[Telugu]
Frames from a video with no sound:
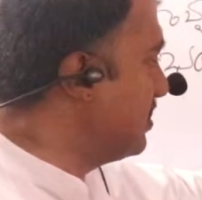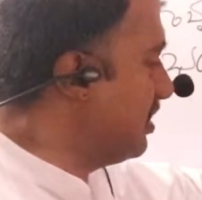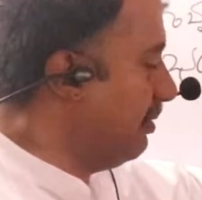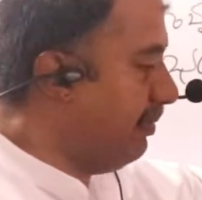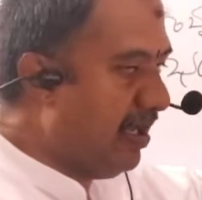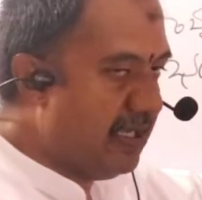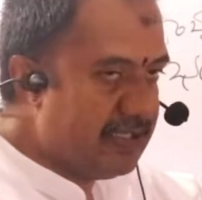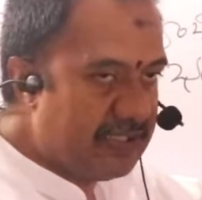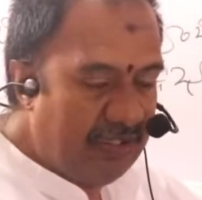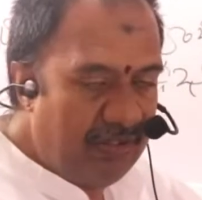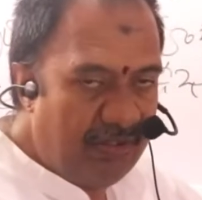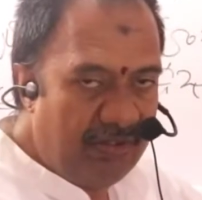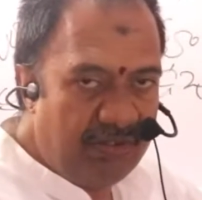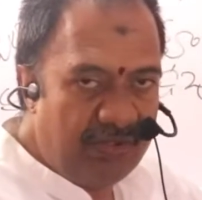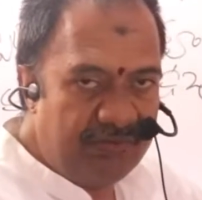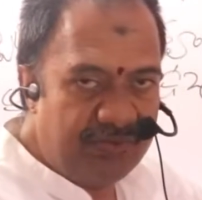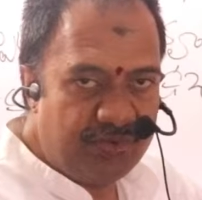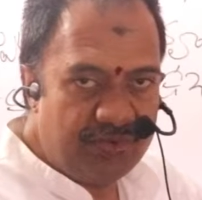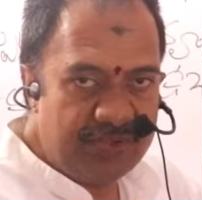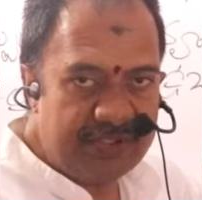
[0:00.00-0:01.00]
సమాసంలో
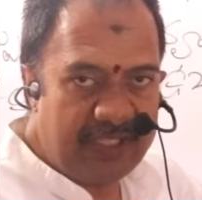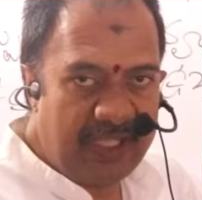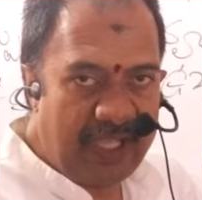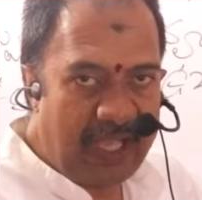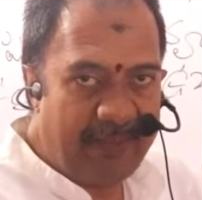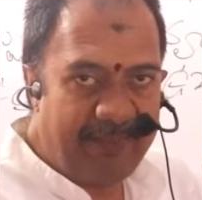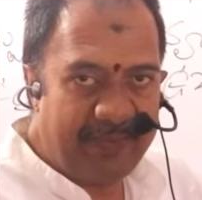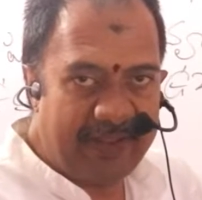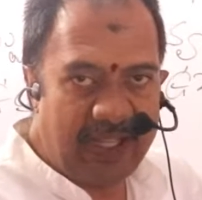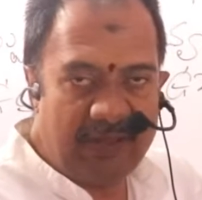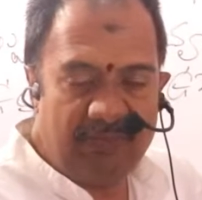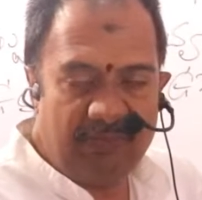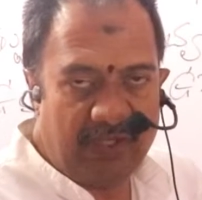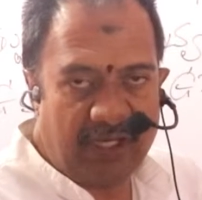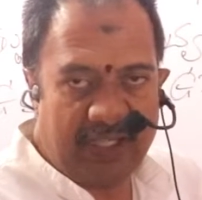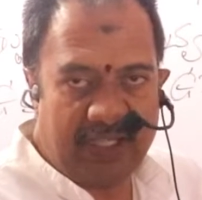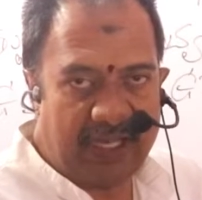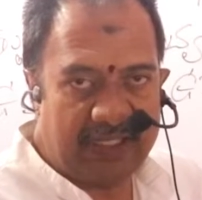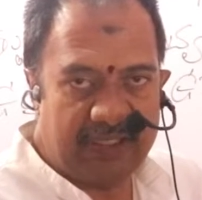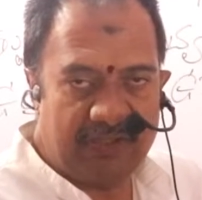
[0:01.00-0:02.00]
చూస్తే ఆ పదాన్ని
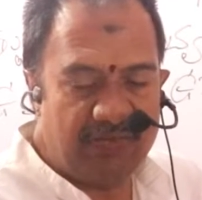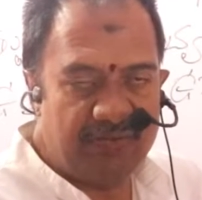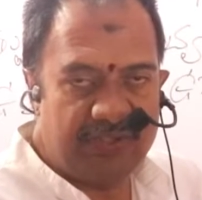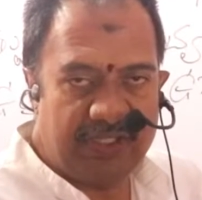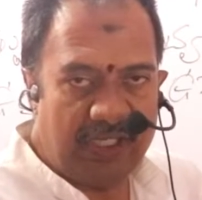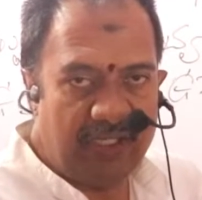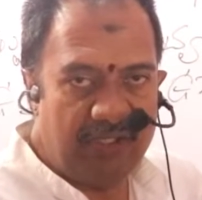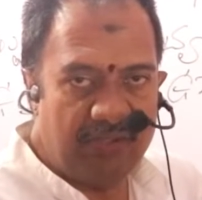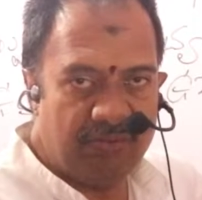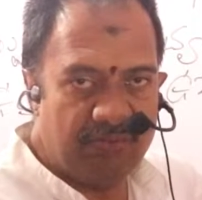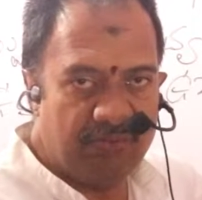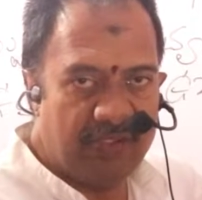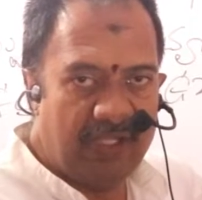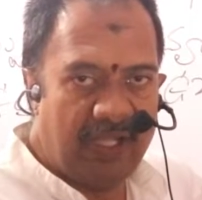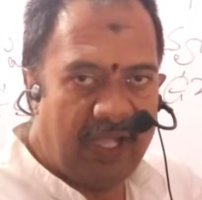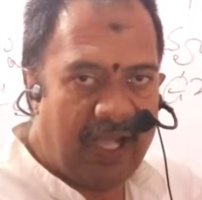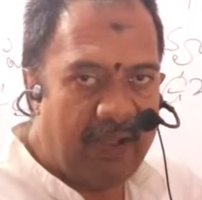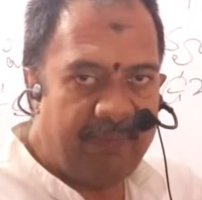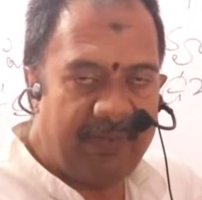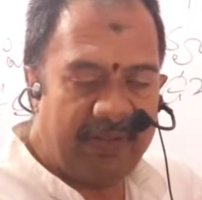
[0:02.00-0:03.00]
మనకి అర్థం తెలియదు
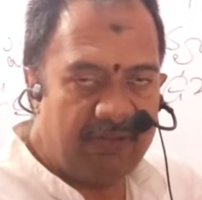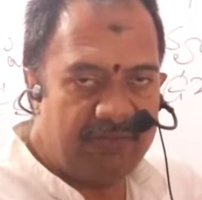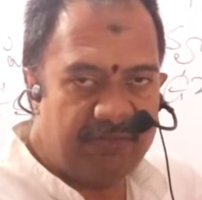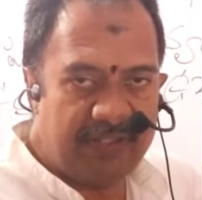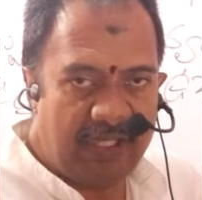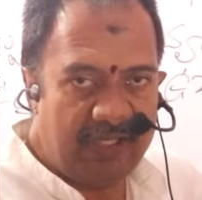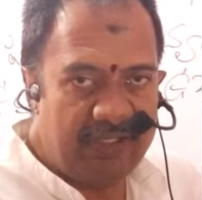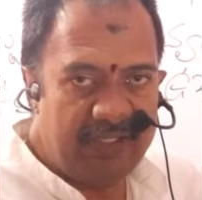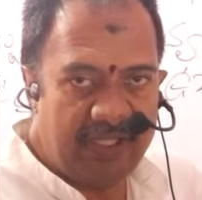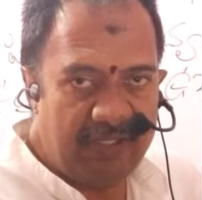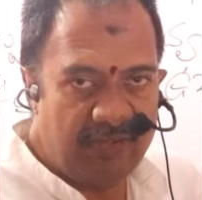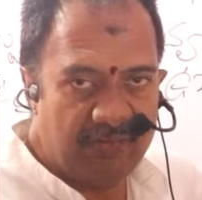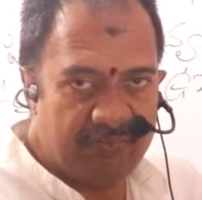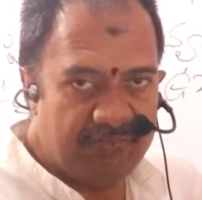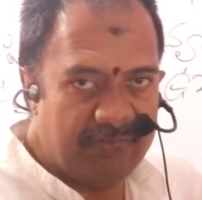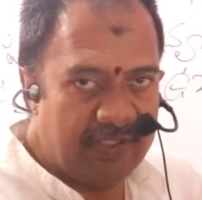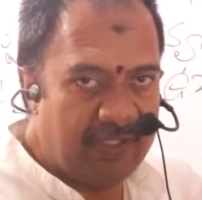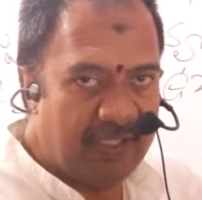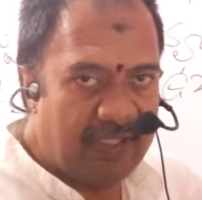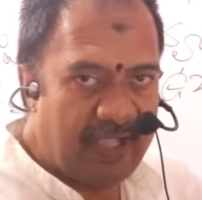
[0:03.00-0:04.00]
ఆ పదం తెలియజేయదు
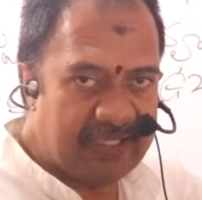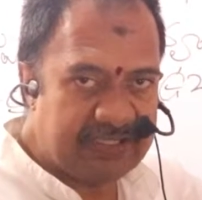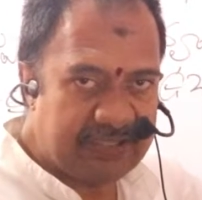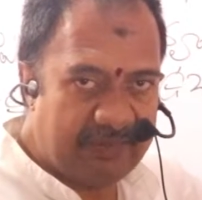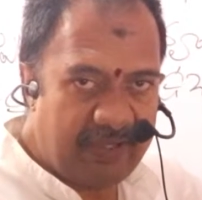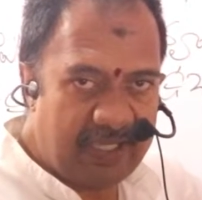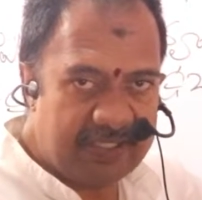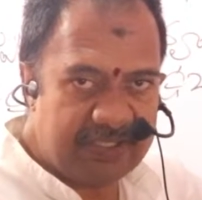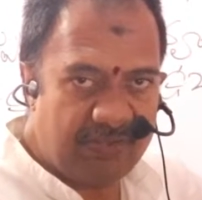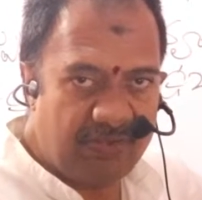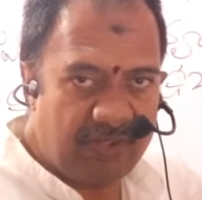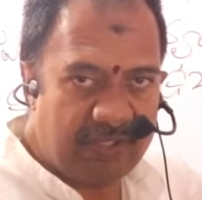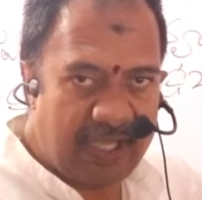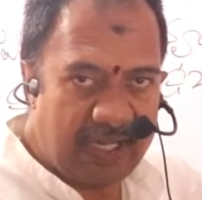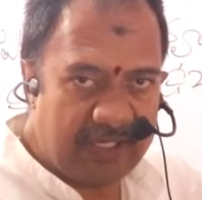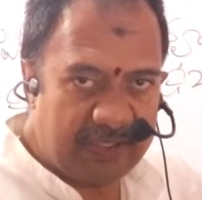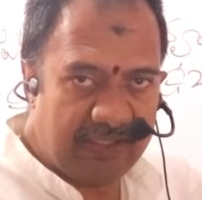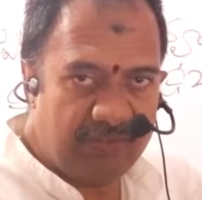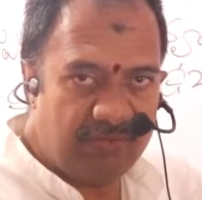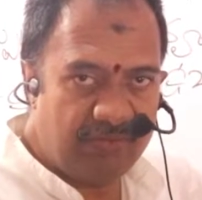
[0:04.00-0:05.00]
ఆ సమాసం యొక్క
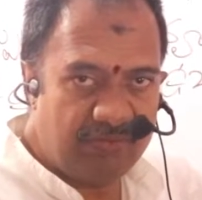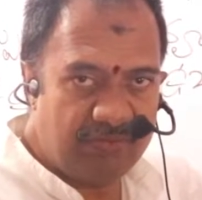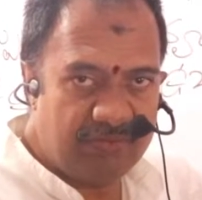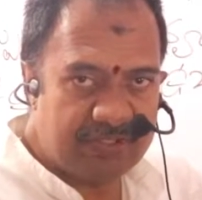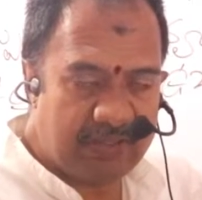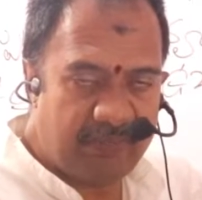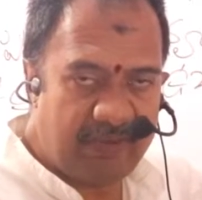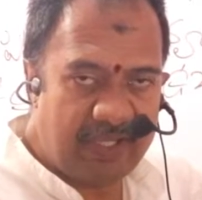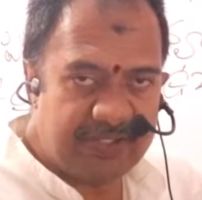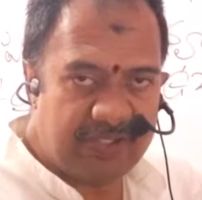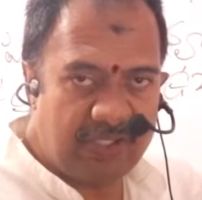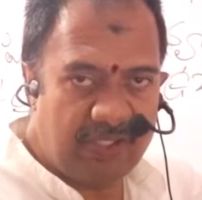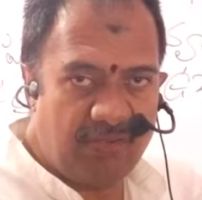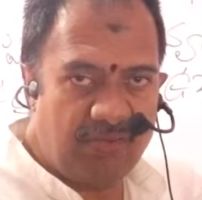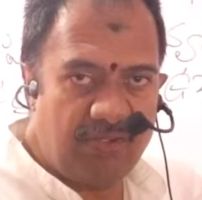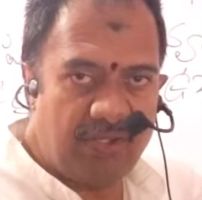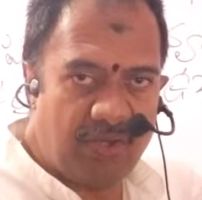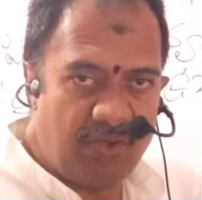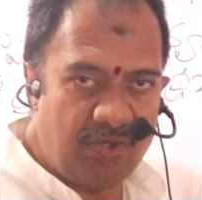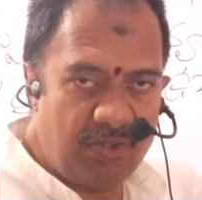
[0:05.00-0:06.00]
అర్థం సమాసంలో
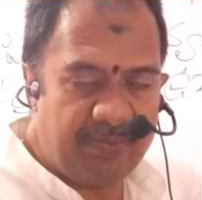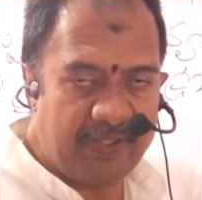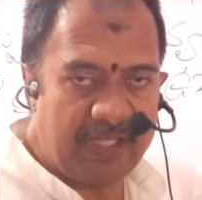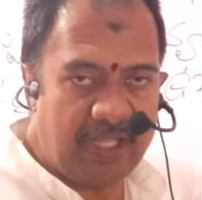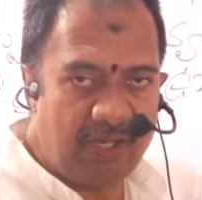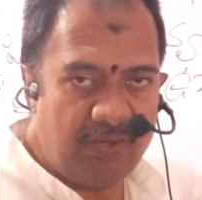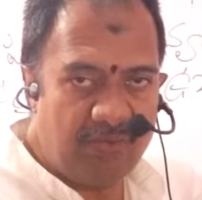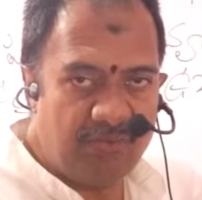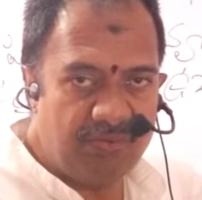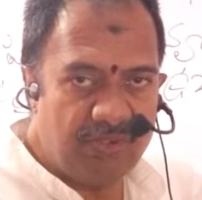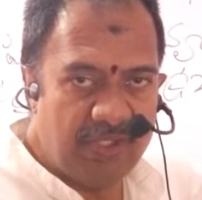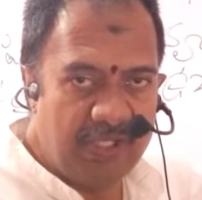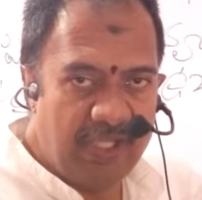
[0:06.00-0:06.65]
ఉన్న రెండు పదాలు